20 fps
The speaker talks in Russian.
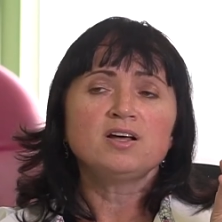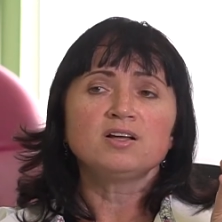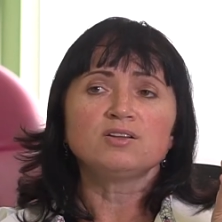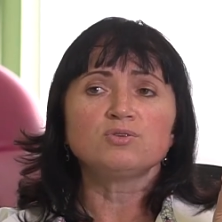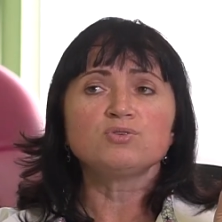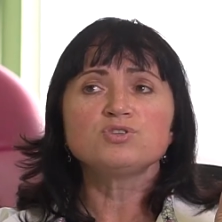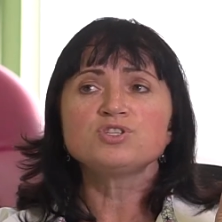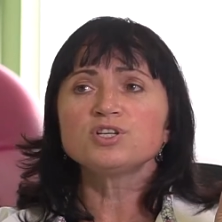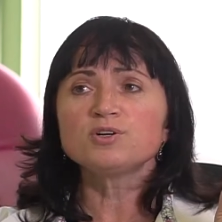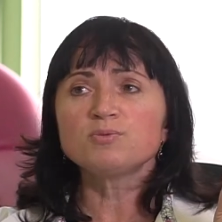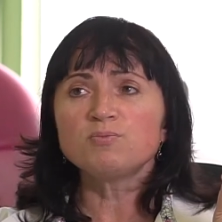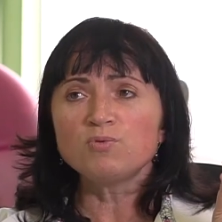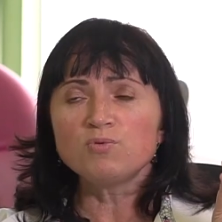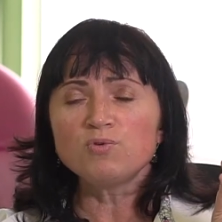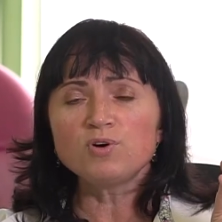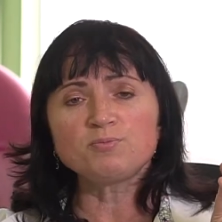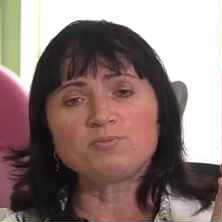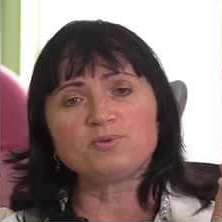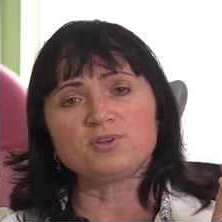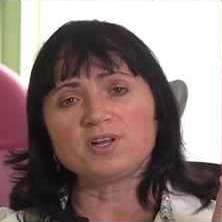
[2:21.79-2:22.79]
До сих
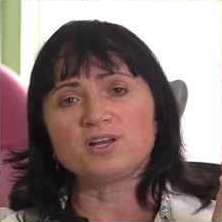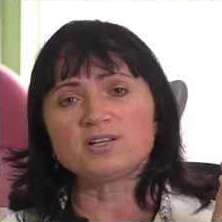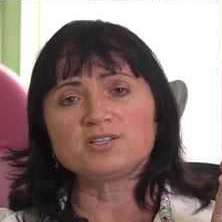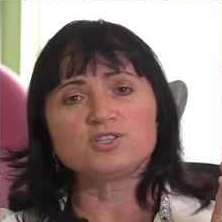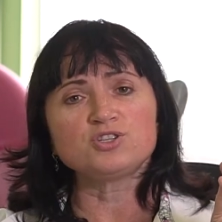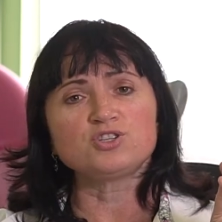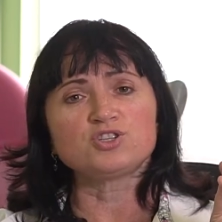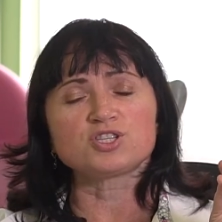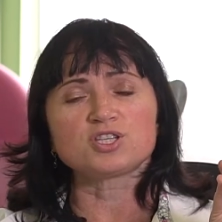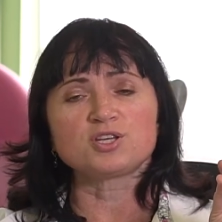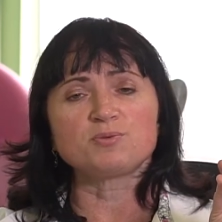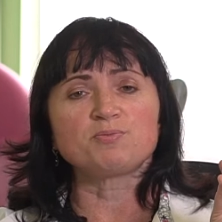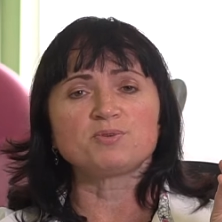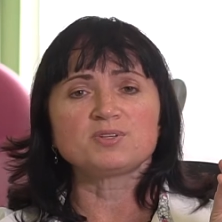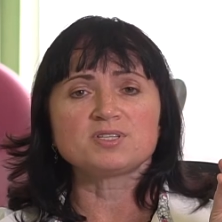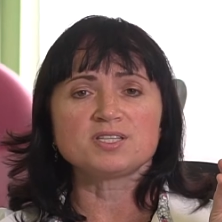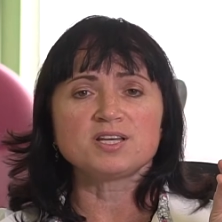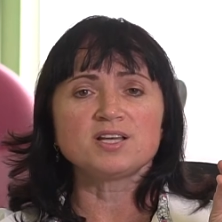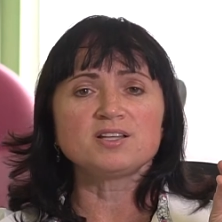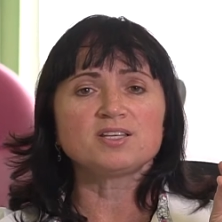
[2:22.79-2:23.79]
пор периодически
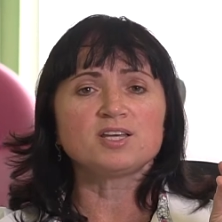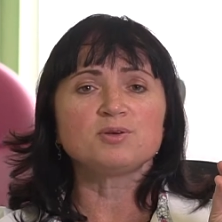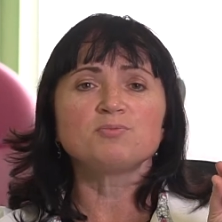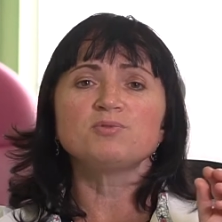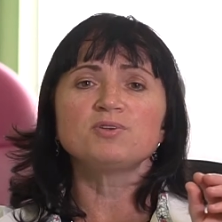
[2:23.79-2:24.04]
пациентки